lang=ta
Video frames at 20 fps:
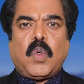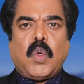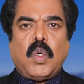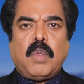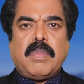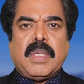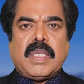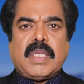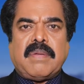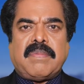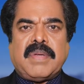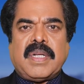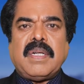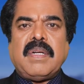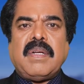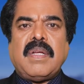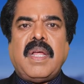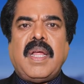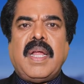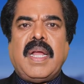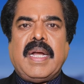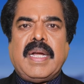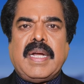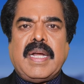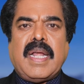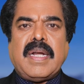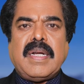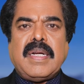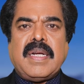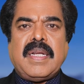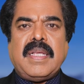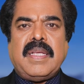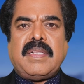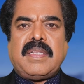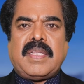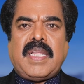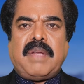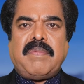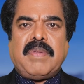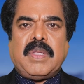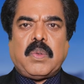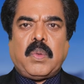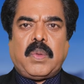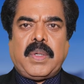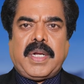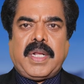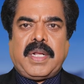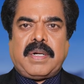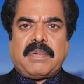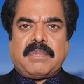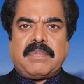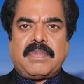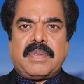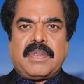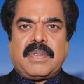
குடும்பத்தவர் நன்றி தெரிவித்துள்ளனர்